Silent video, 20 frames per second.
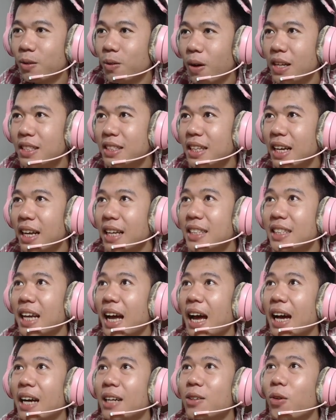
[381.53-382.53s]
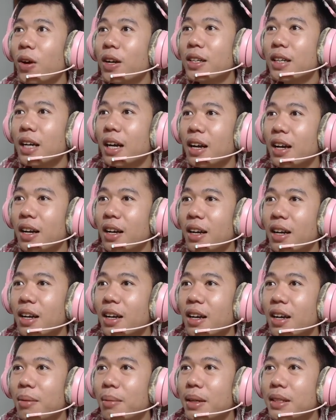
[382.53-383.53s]
Quá dễ dàng luôn.
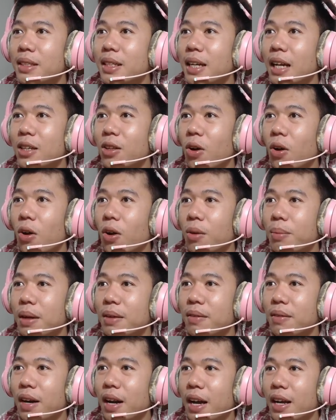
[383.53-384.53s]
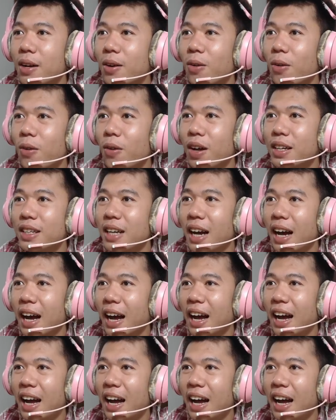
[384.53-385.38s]
À, mình sẽ để Thor của mình vào đây luôn. Ha